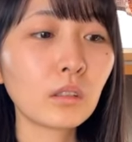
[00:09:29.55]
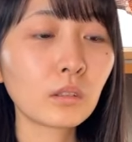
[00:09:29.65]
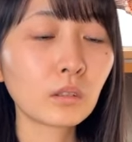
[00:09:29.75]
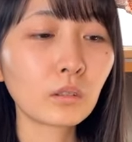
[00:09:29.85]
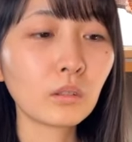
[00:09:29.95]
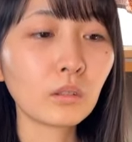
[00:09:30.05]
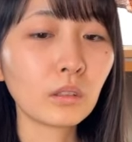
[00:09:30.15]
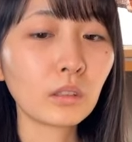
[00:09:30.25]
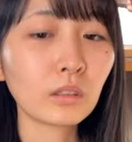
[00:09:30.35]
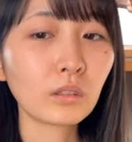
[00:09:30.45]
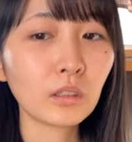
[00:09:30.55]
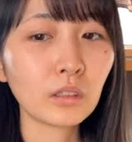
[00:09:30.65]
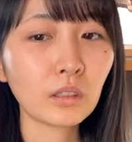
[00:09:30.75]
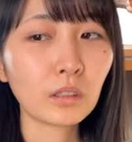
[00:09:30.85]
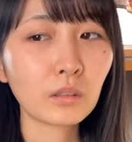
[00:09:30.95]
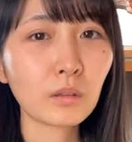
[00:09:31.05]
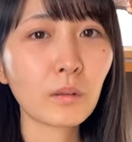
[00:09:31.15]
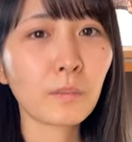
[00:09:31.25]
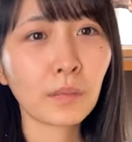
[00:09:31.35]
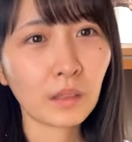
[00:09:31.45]
すごいよねそれで
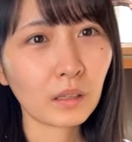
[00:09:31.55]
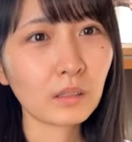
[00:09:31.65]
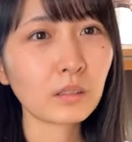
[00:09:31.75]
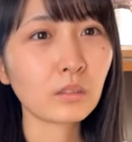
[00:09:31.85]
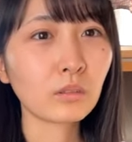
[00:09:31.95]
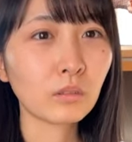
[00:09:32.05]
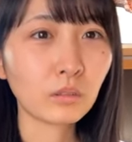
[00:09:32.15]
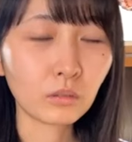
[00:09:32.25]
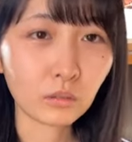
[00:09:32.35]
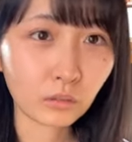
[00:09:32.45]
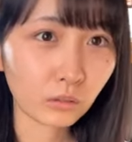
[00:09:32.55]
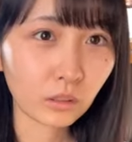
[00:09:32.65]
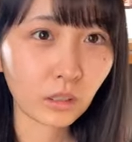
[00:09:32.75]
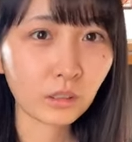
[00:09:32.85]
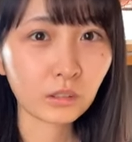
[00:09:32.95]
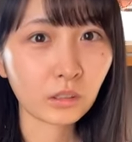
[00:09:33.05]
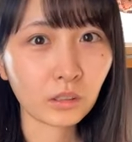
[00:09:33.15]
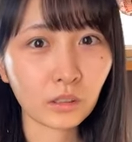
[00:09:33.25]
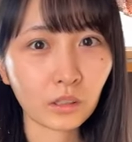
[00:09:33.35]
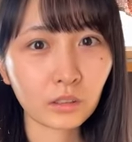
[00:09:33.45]
ねすごい本当にあいう
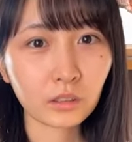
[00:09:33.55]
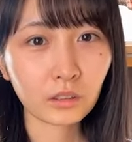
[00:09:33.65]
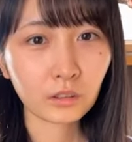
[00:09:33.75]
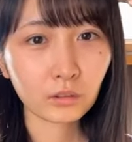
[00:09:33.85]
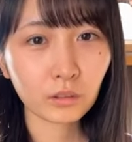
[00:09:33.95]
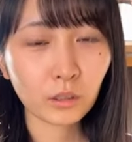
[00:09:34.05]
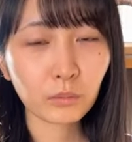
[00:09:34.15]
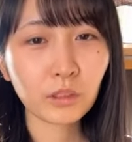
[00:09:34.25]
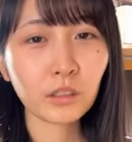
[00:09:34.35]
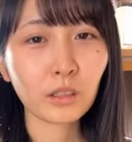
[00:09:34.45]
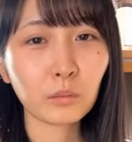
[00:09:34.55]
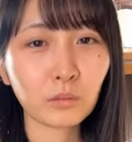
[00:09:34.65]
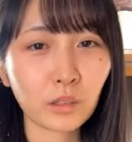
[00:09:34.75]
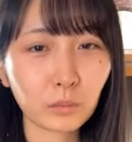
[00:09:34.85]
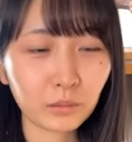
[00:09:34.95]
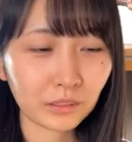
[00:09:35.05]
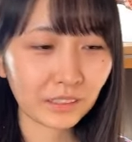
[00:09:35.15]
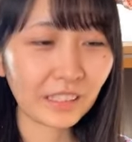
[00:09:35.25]
絶対一生喋れないもん多分